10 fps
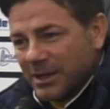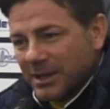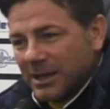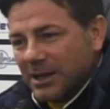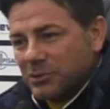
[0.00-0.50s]

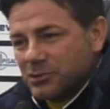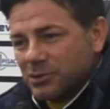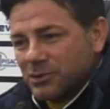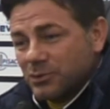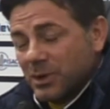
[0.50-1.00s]
l'anno
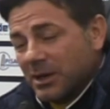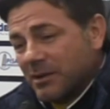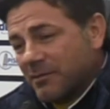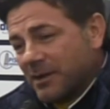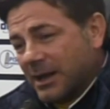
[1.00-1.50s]
scorso, due
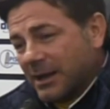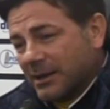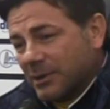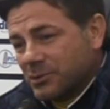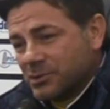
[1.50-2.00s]
anni fa e
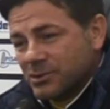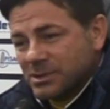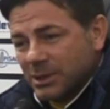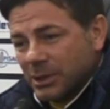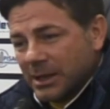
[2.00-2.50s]
anche l'anno
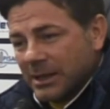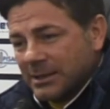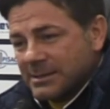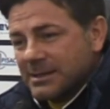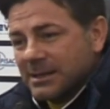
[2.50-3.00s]
scorso che ero a Catanzaro,